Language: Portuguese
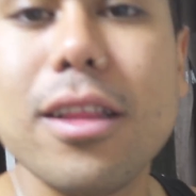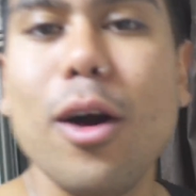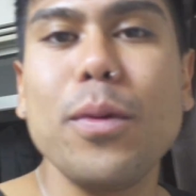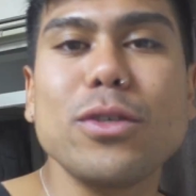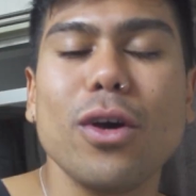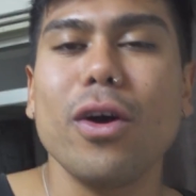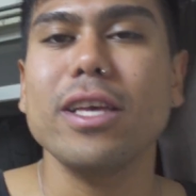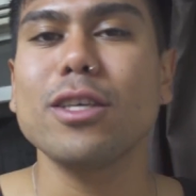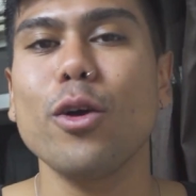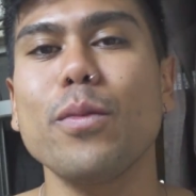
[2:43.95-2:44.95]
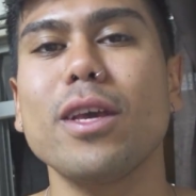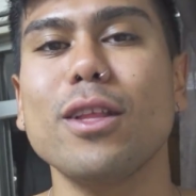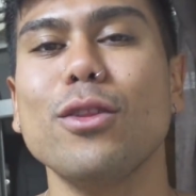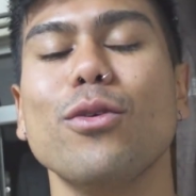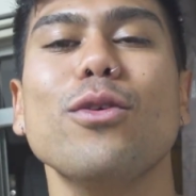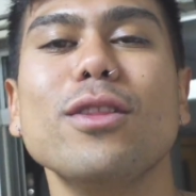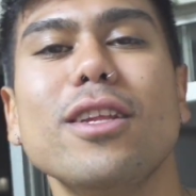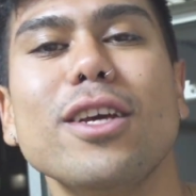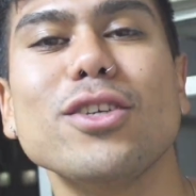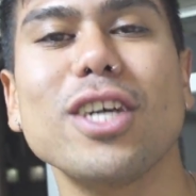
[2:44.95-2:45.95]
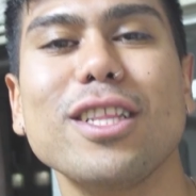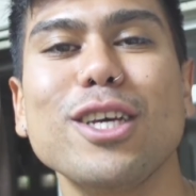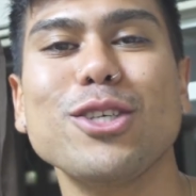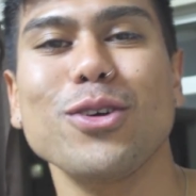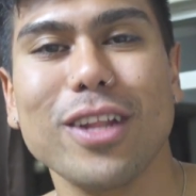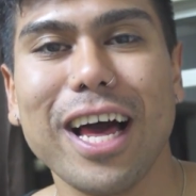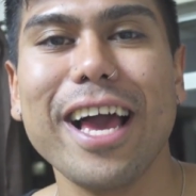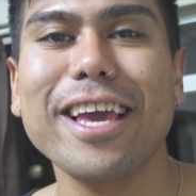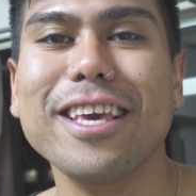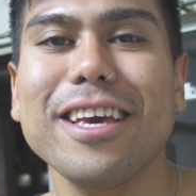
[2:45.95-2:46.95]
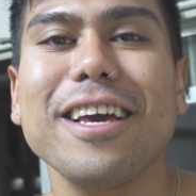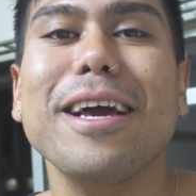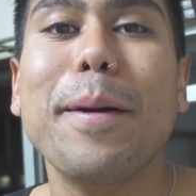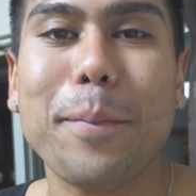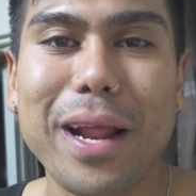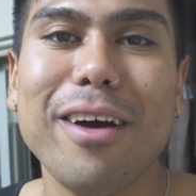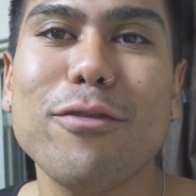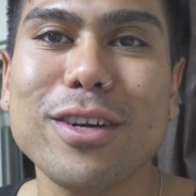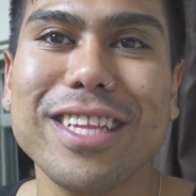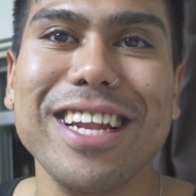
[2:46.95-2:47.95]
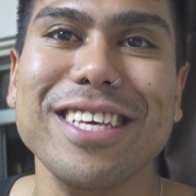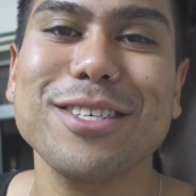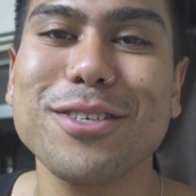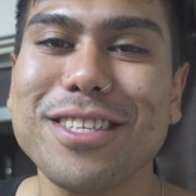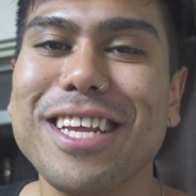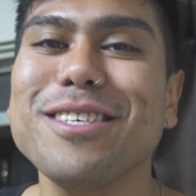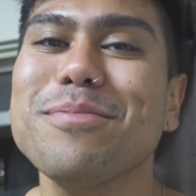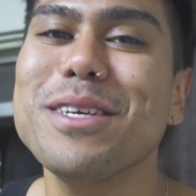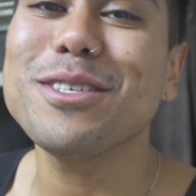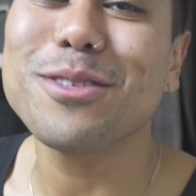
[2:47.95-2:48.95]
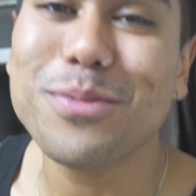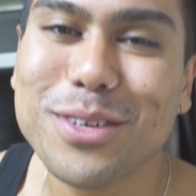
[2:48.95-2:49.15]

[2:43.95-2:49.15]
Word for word: Então, pessoal, esse é o MQD do Rodrigo. Já deixa o like para fortalecer os três meses do